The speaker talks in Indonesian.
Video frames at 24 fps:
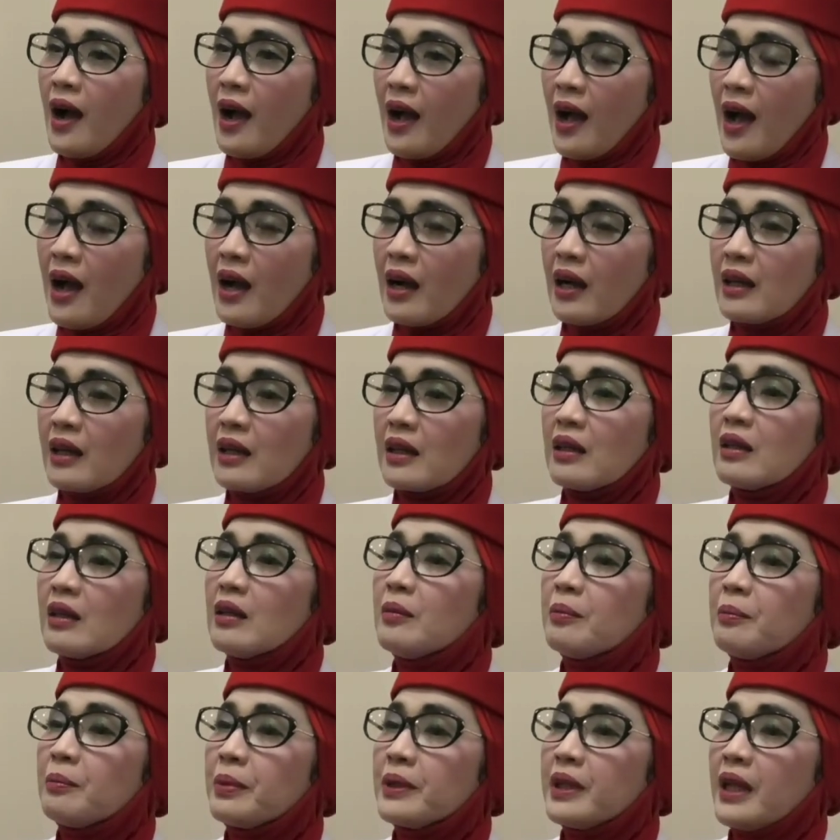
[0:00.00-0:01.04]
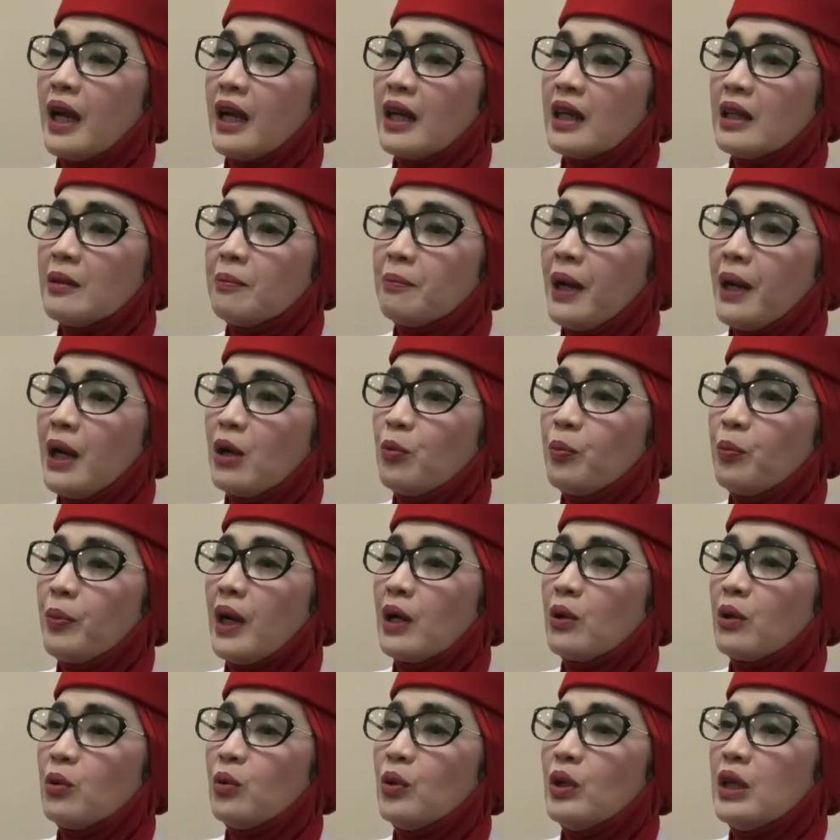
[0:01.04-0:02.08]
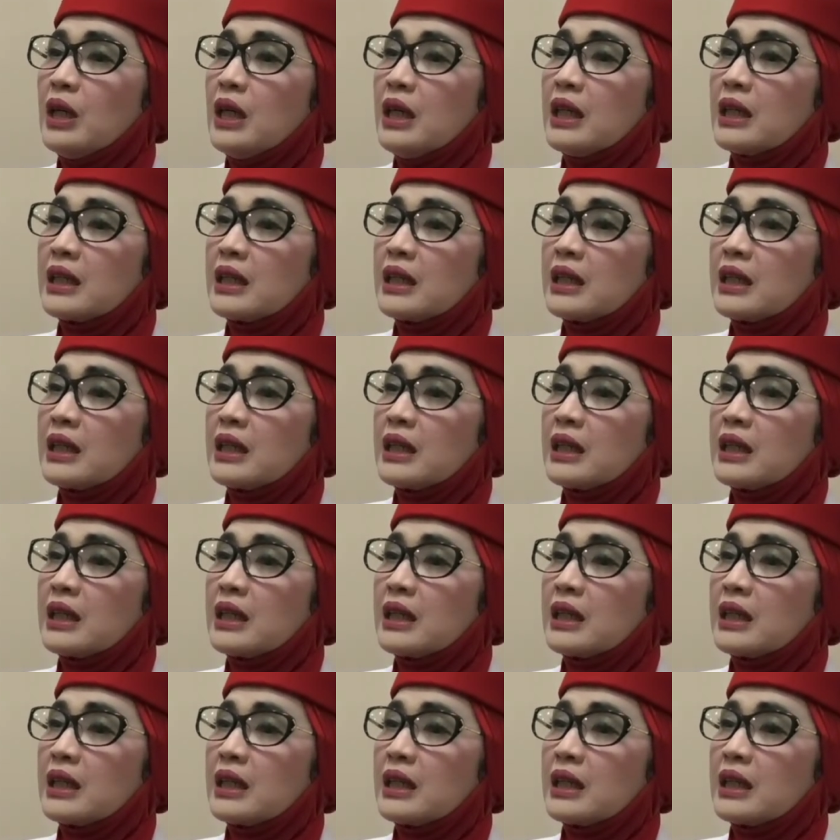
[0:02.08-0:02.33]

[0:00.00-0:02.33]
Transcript: kanker, penyakit paru-paru,